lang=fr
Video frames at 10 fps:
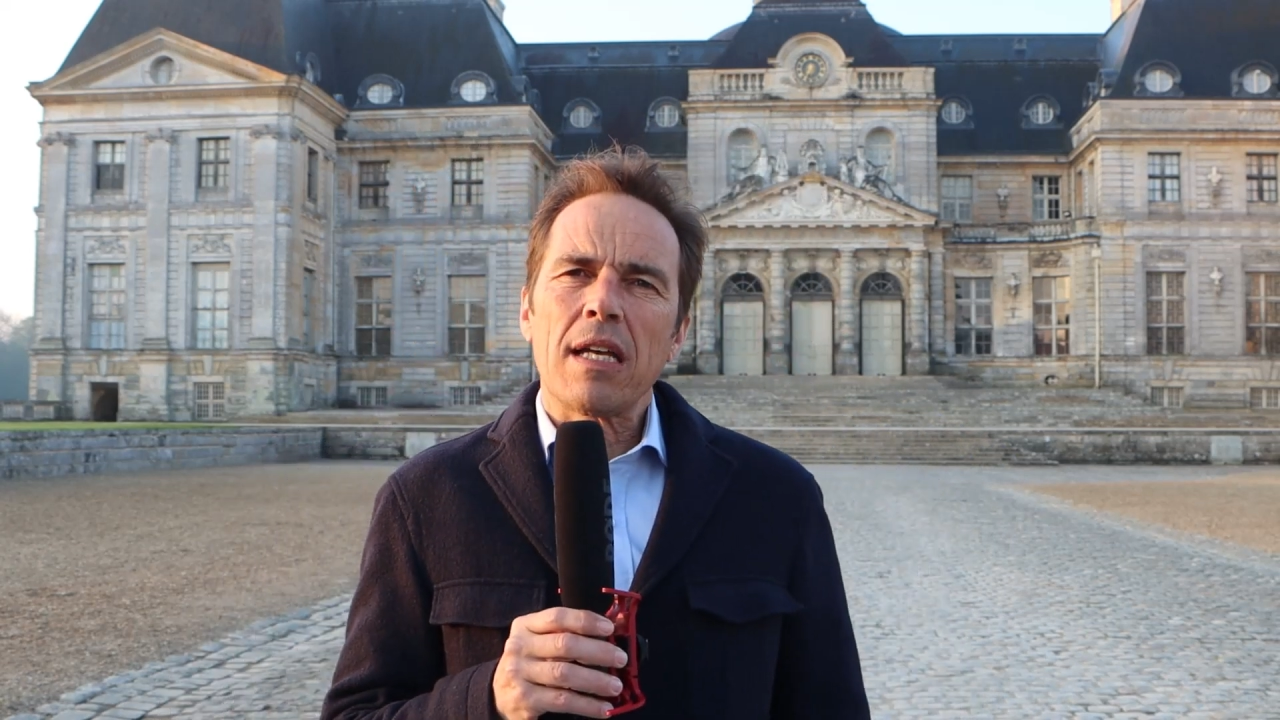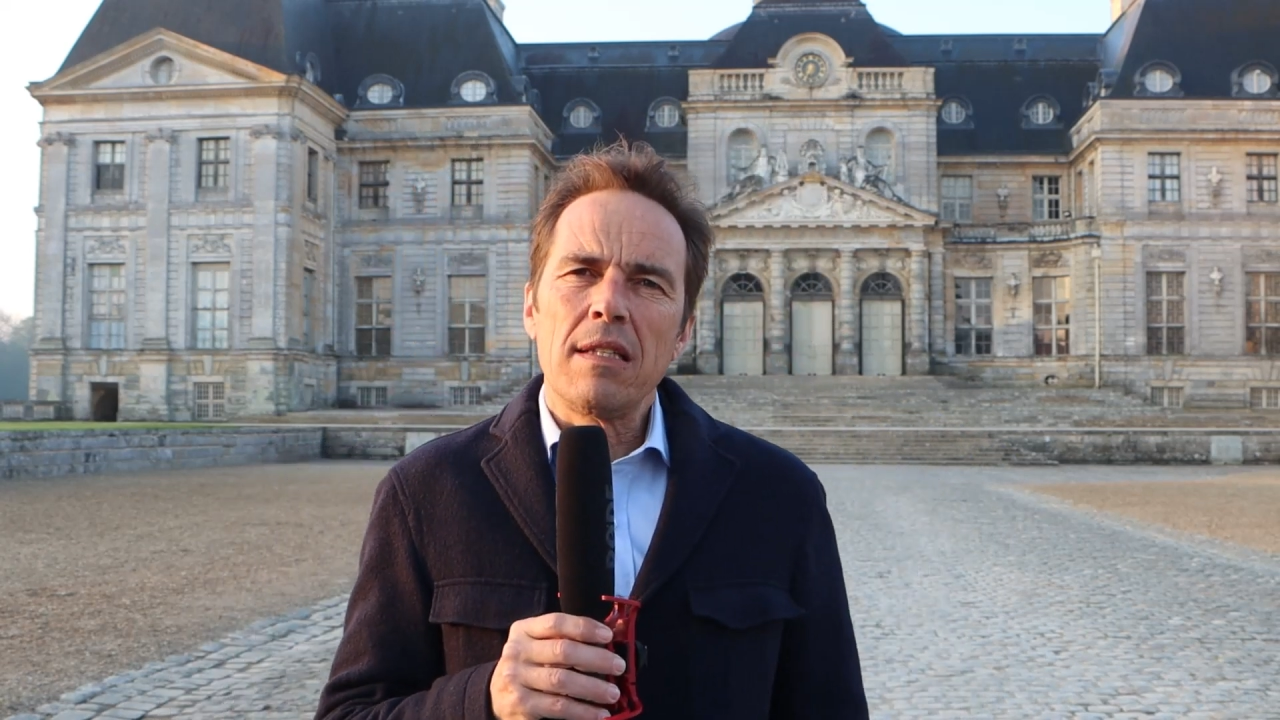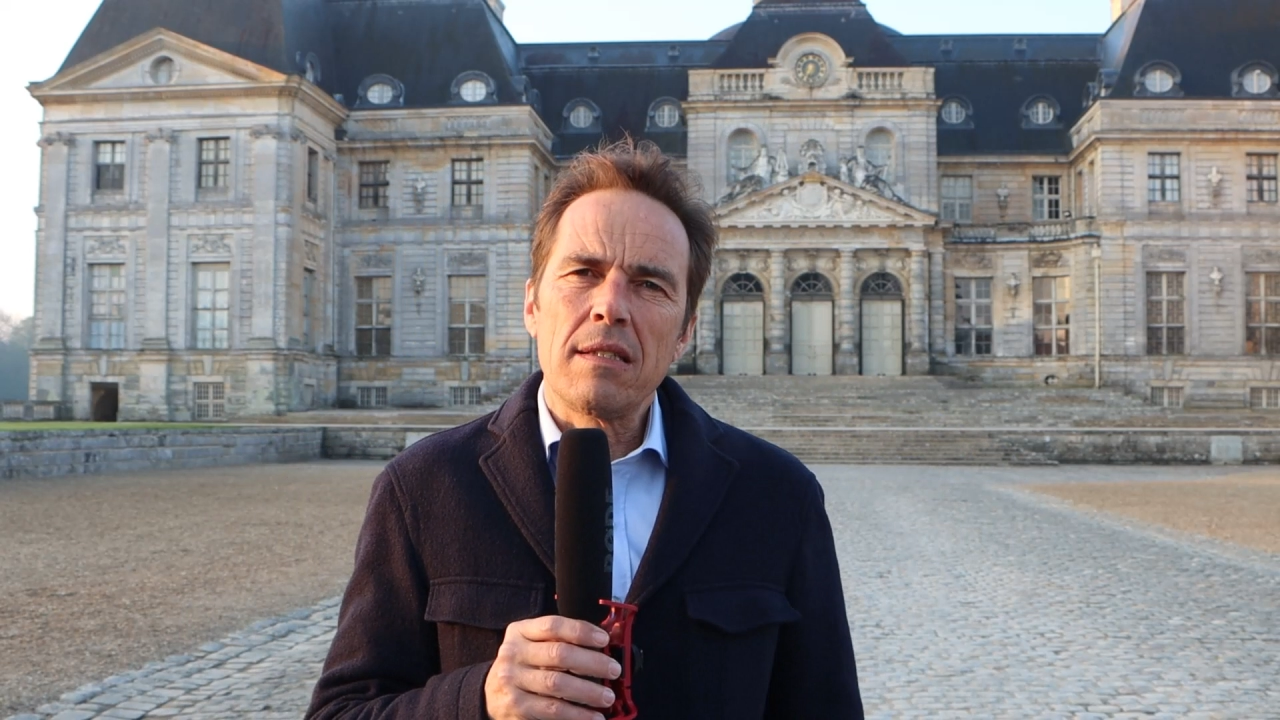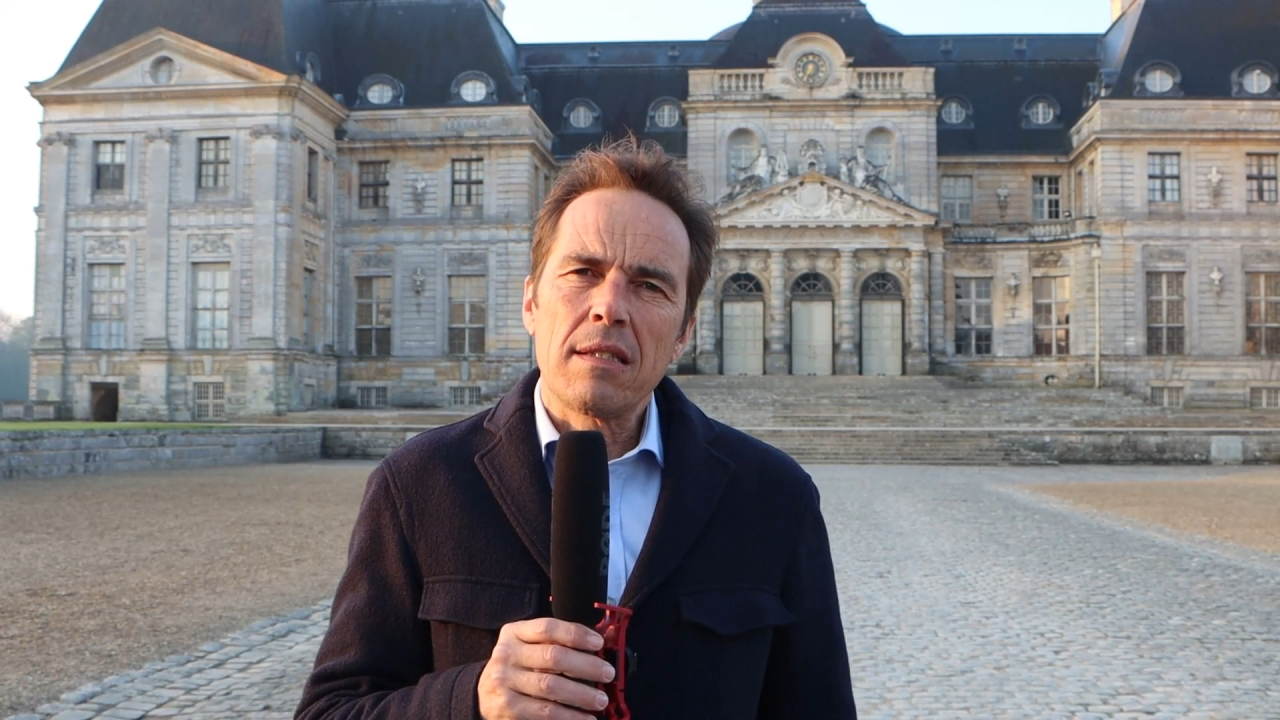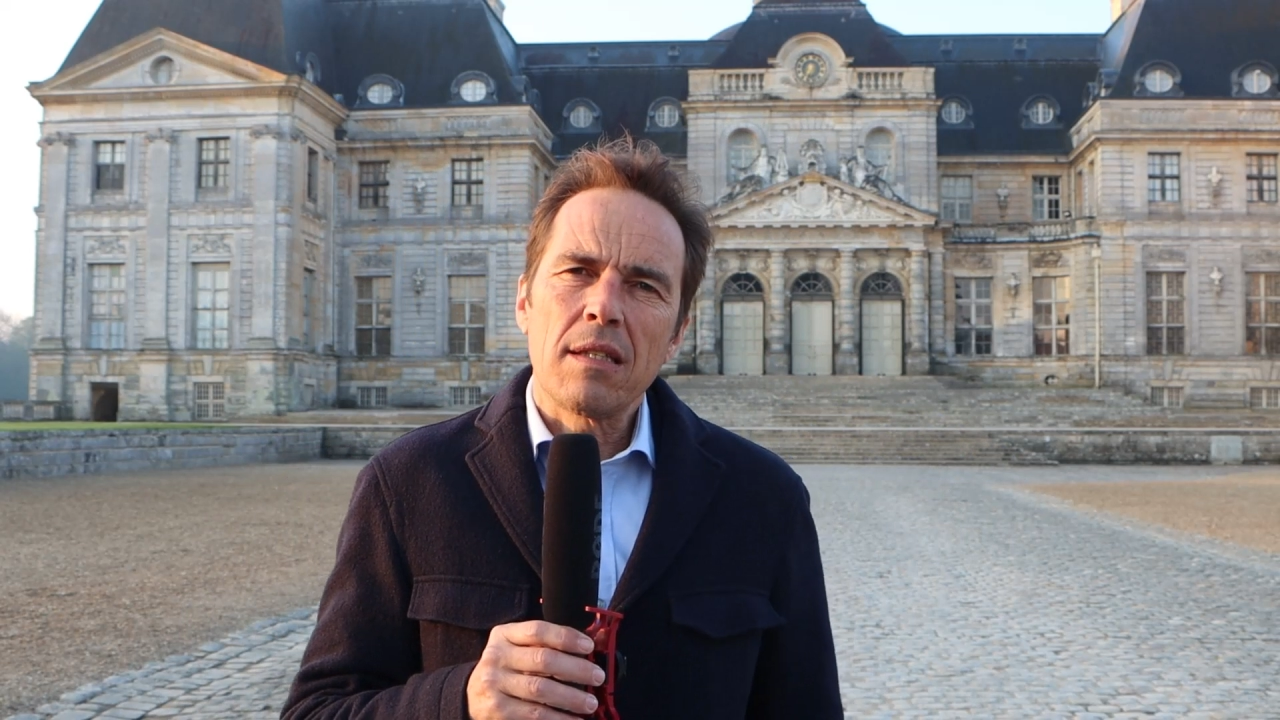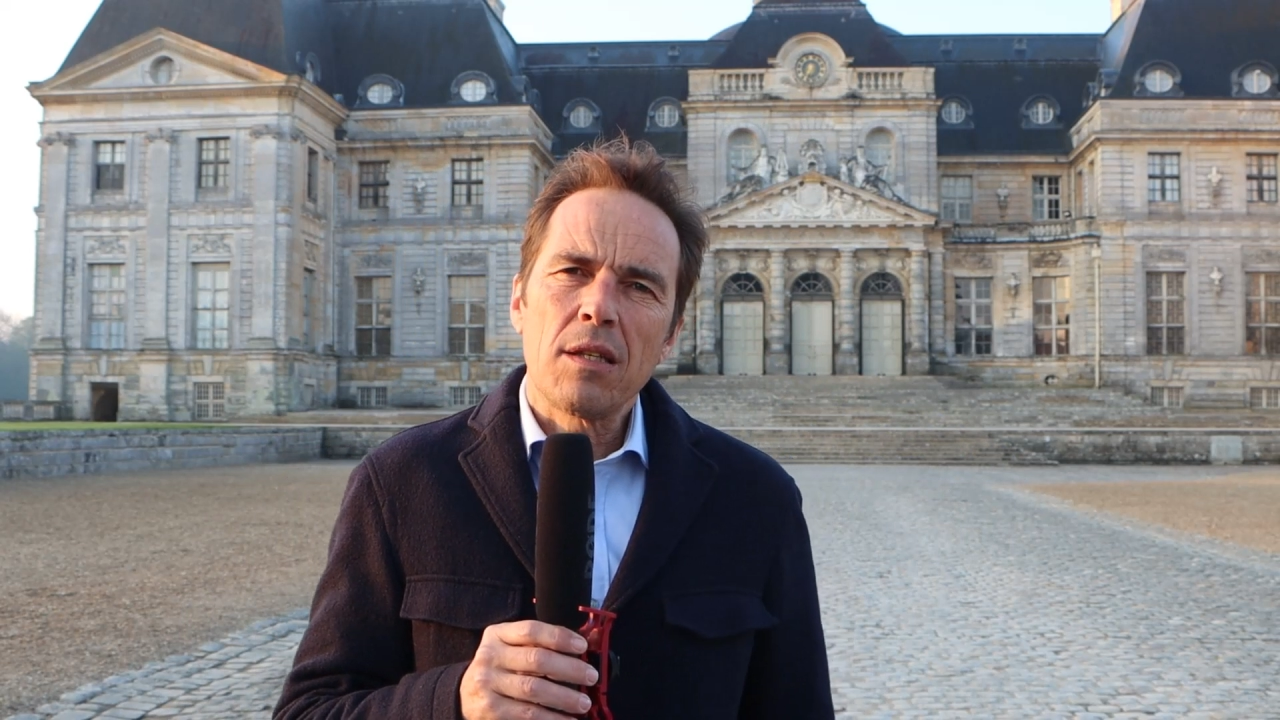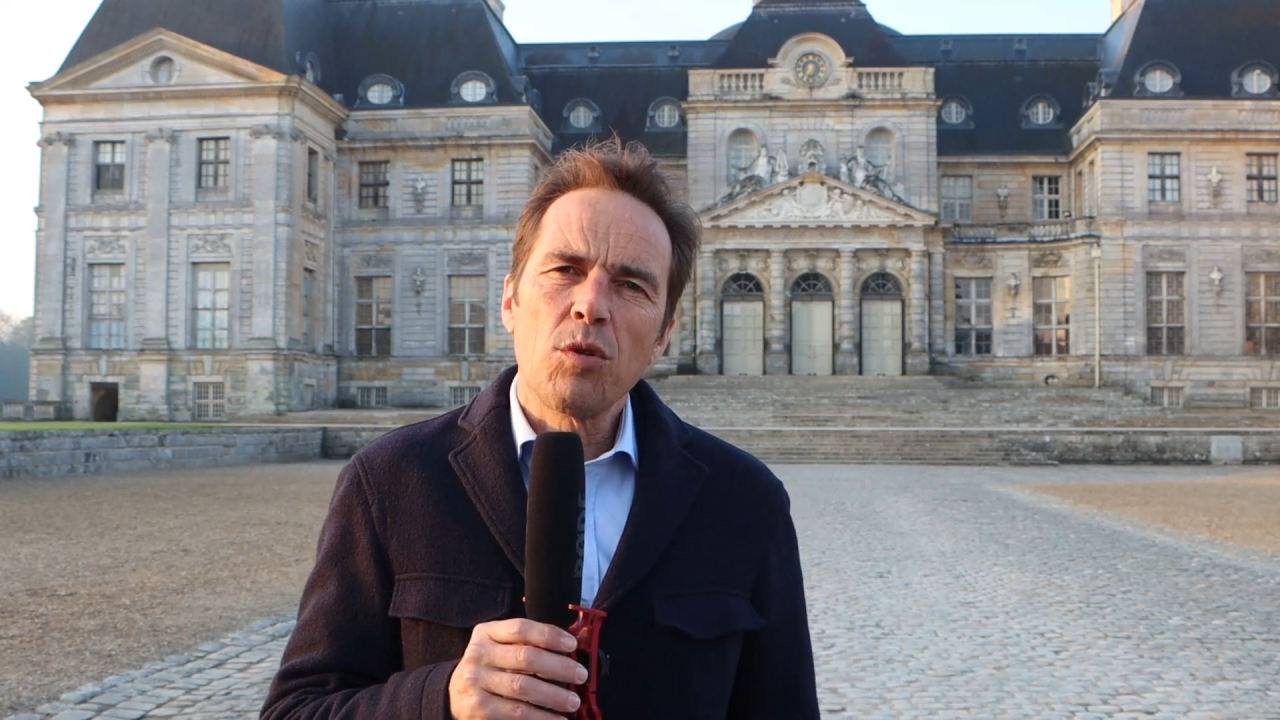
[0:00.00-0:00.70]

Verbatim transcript: artistes